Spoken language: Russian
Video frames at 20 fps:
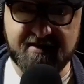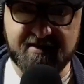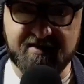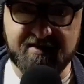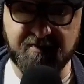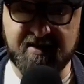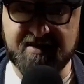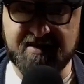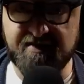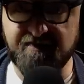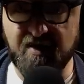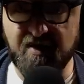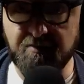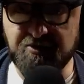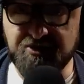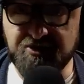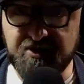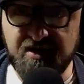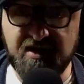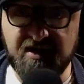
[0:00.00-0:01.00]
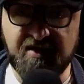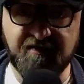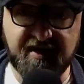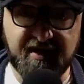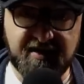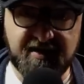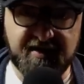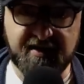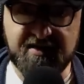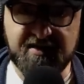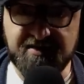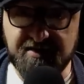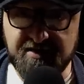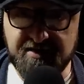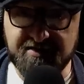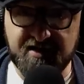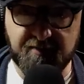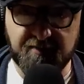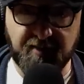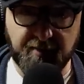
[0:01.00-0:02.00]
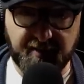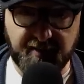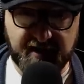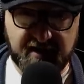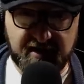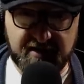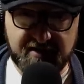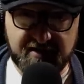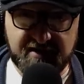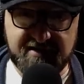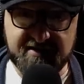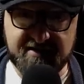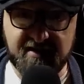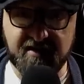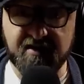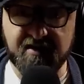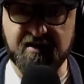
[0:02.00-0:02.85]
ли смысл вообще говорить о российских пропагандистах